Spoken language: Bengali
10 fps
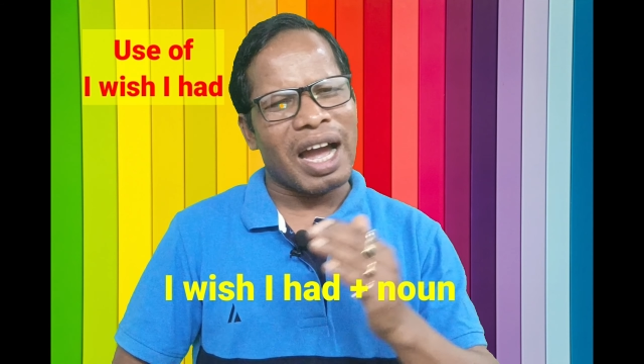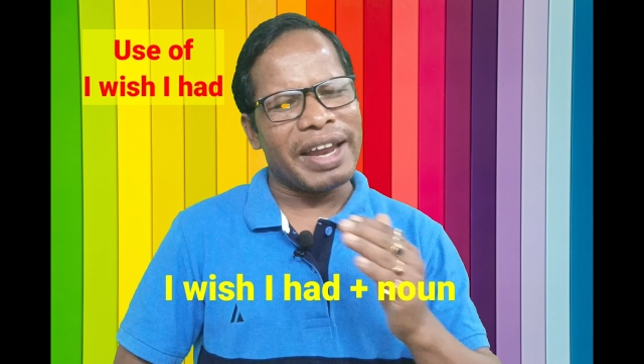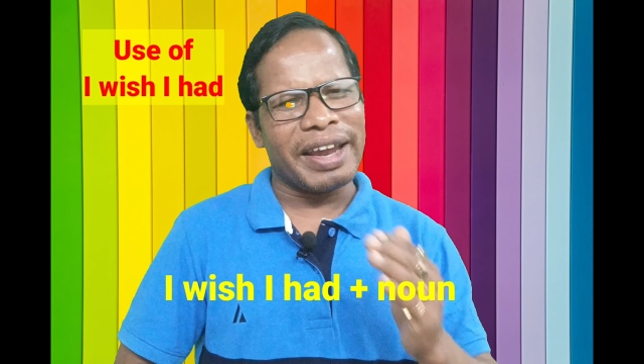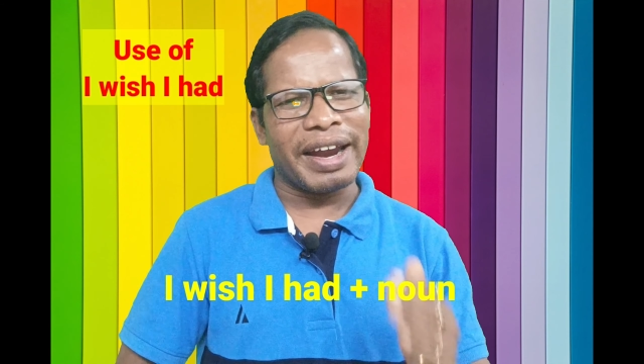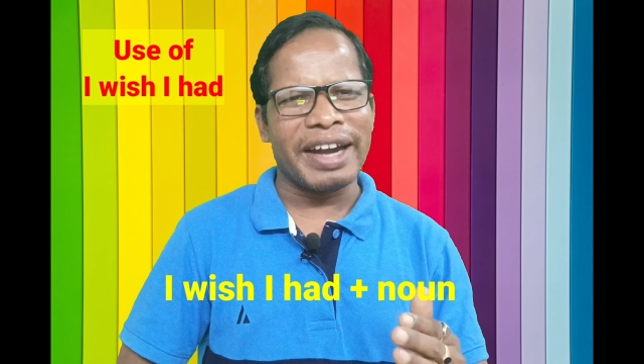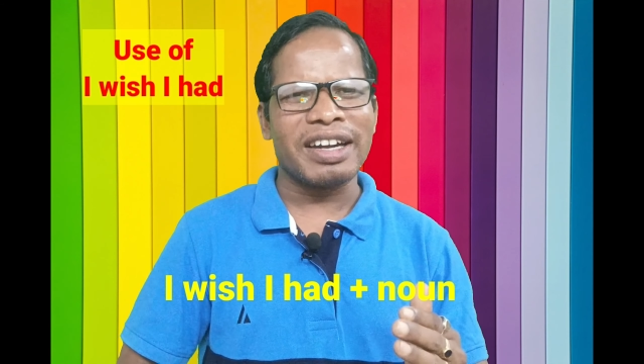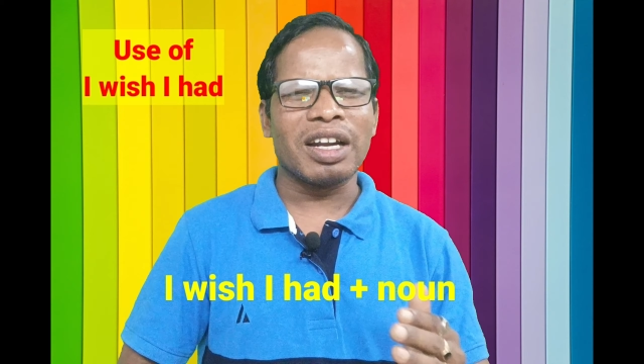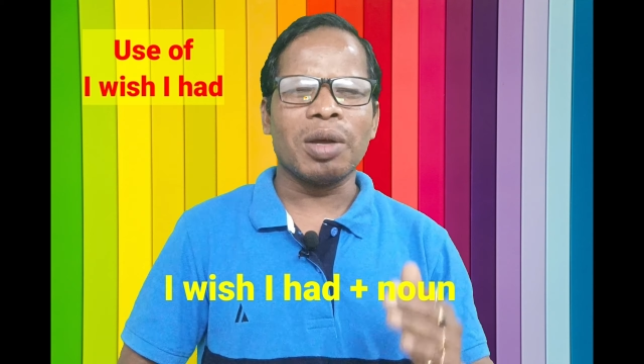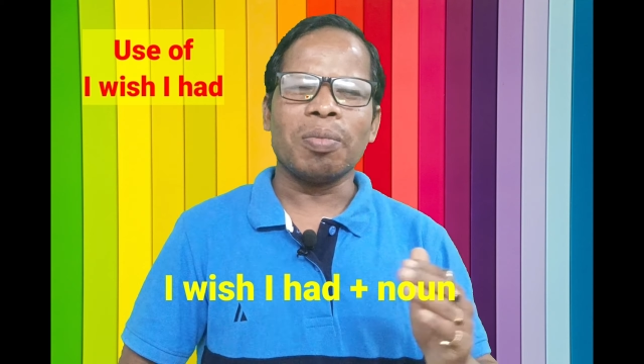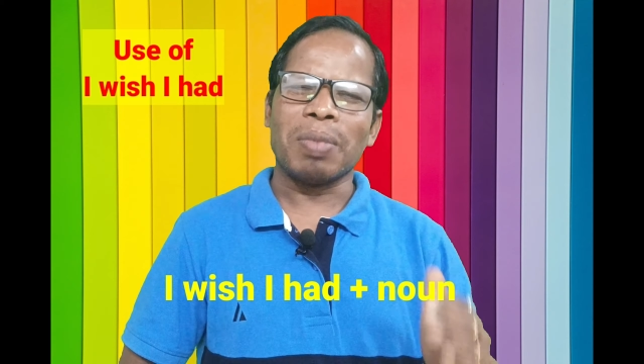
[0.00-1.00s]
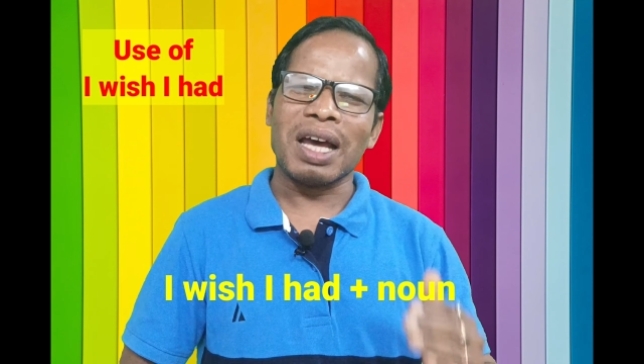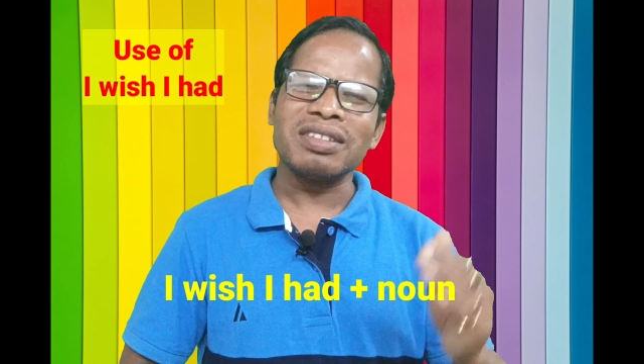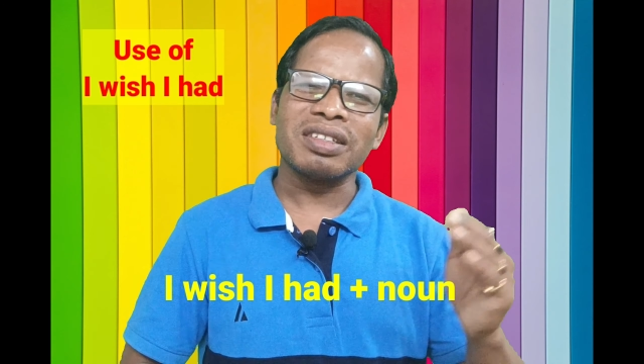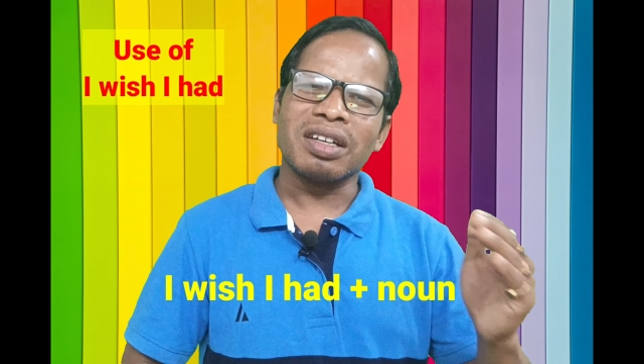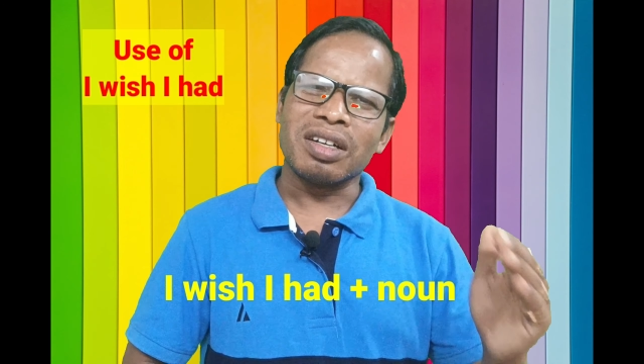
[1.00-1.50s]
আই হ্যাড প্লাস
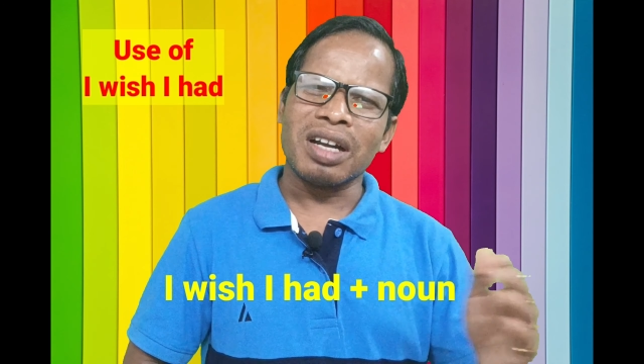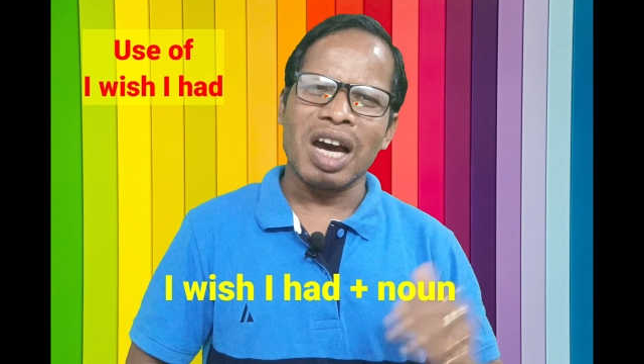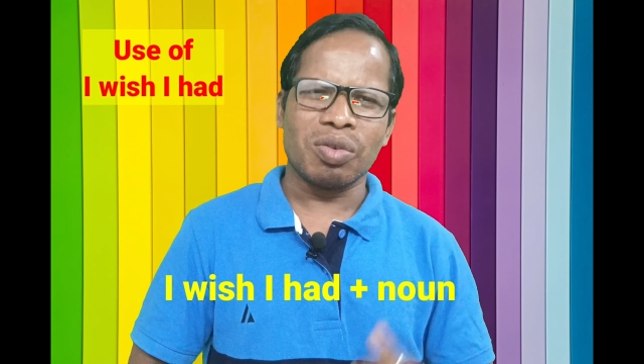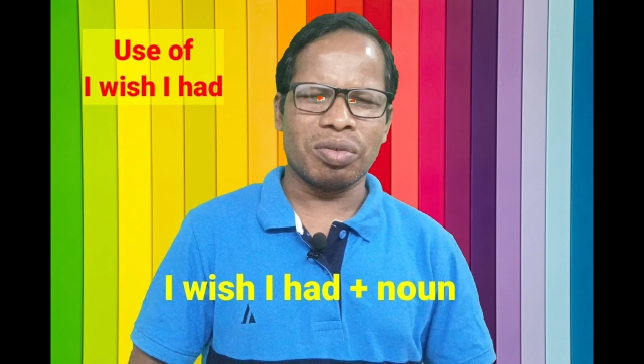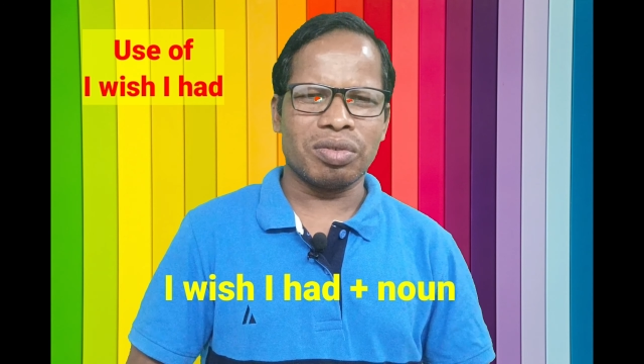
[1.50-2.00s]
নাও